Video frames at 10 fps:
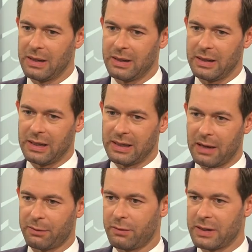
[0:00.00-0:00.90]

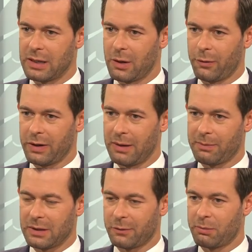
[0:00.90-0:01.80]
Egal für welche
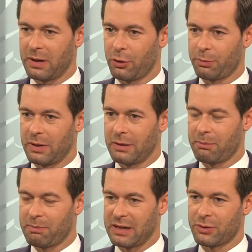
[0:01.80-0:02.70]
Aufgaben, dafür braucht man
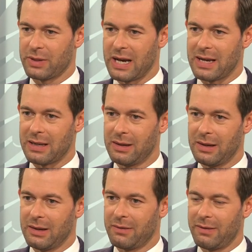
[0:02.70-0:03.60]
Personal.
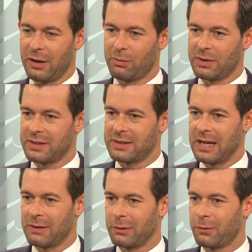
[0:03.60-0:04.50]
Warum ist es
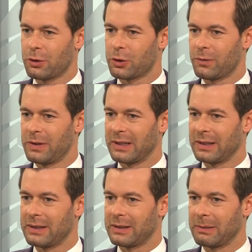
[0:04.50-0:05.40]
nach wie vor
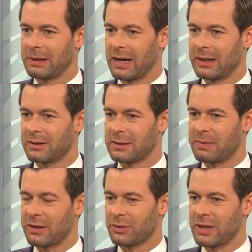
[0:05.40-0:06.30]
schwierig, geeignetes
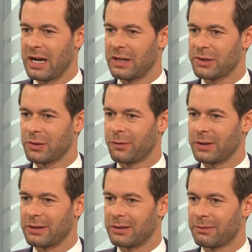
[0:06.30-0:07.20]
Personal zu finden?